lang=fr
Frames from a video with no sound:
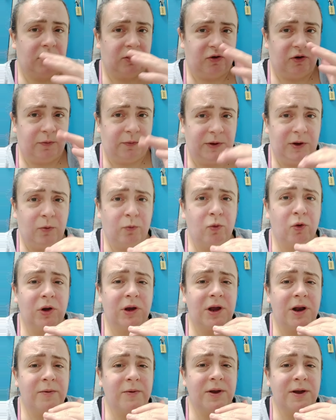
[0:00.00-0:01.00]
Je vais peut-être me
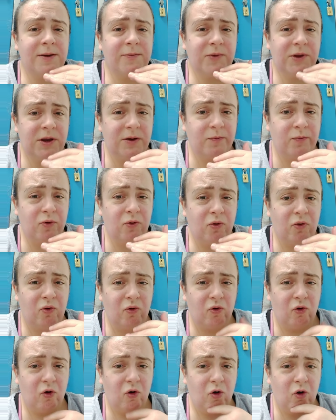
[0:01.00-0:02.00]
calmer un petit peu
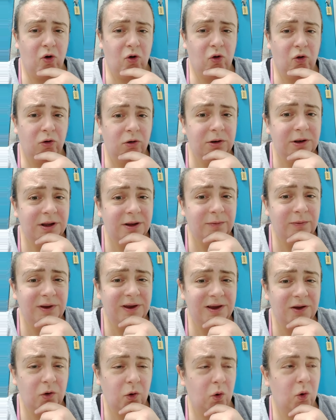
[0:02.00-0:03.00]
sur, euh, sur le
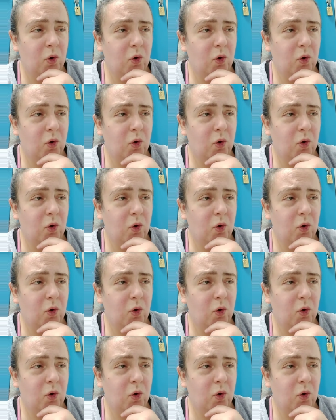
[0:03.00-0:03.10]
débit